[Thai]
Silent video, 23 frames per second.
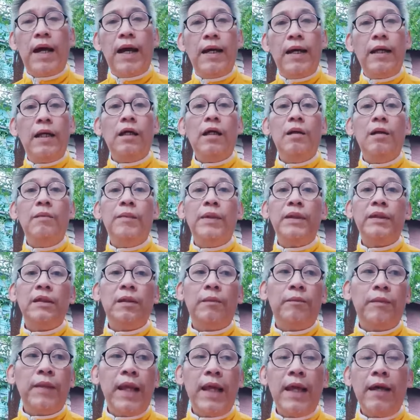แล้วก็มาจำ
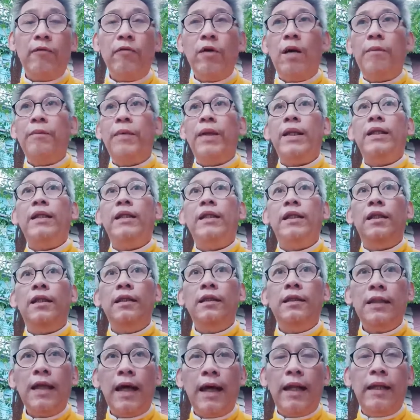แนกว่าเป็นหิน
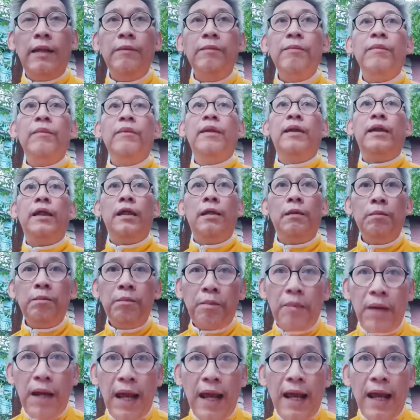ชั้นหินแปร